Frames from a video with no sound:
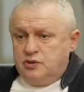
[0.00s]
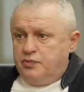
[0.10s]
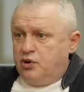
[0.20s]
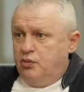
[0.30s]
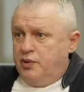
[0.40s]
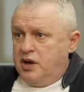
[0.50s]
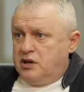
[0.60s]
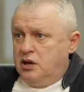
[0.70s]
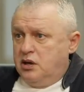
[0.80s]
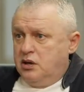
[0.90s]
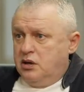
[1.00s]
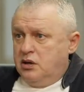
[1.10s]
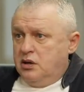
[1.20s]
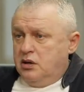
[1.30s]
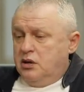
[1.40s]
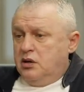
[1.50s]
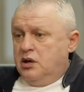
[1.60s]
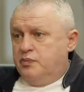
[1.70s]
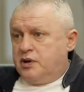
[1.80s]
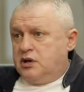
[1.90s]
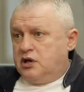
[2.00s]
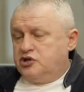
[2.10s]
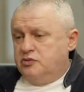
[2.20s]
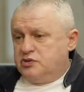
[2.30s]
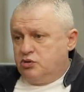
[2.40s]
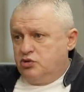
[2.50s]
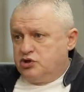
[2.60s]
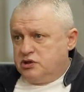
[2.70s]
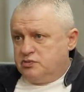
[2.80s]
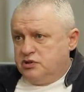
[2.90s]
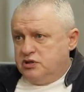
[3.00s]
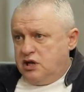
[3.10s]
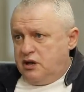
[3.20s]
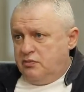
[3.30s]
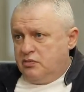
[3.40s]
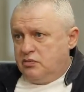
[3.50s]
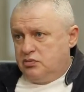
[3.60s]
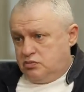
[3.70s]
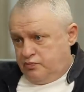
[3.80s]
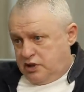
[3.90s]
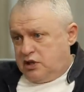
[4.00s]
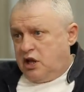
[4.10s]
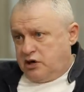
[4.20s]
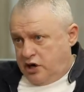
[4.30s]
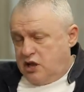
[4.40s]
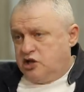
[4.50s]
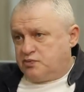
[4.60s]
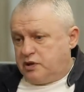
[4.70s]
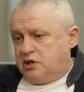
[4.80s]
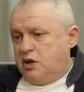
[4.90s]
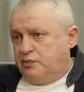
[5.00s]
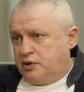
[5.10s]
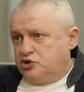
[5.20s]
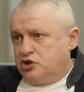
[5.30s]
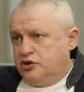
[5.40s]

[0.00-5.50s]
покупатель и продал. Чем закончилось, мы знаем. Продал, реально ж продал, получил